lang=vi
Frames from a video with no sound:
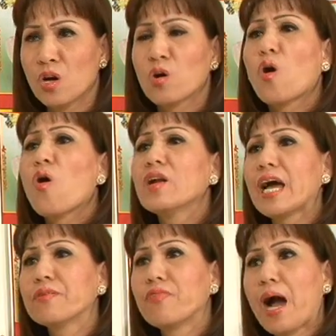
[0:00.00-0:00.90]
Cô
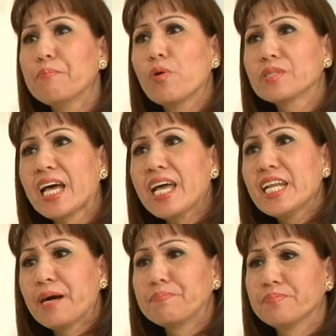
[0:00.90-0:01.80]
lại phạm một sai
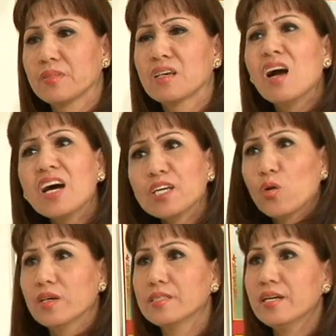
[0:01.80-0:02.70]
lầm kết
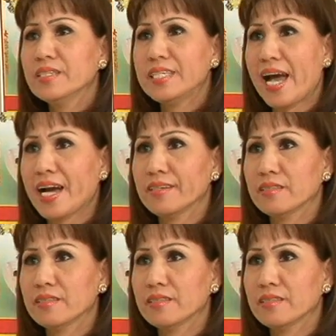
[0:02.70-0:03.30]
luận đơn giản